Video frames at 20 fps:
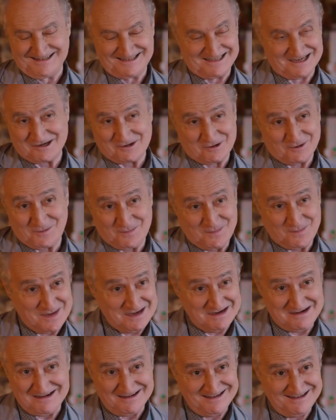50
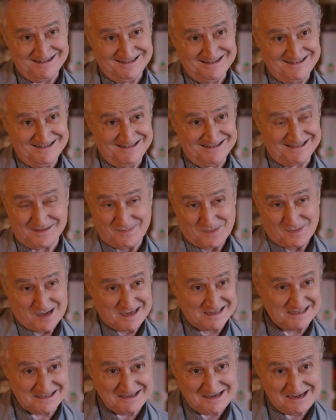000 C'est
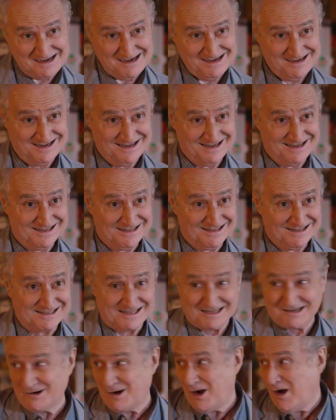pas assez. C'est